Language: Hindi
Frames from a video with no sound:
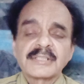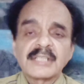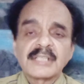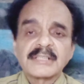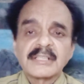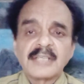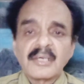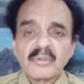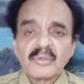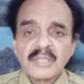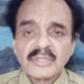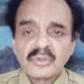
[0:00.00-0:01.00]

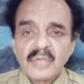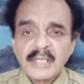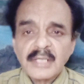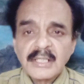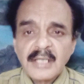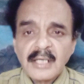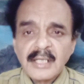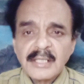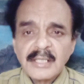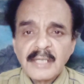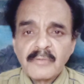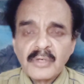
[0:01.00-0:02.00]
सियासतदानों ने जो गंद
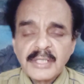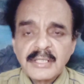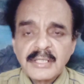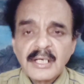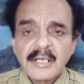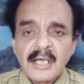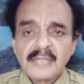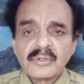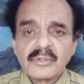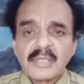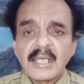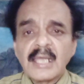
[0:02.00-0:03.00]
डालना था वो इतना डाल
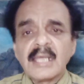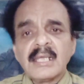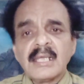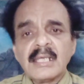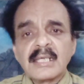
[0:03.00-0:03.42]
चुके हैं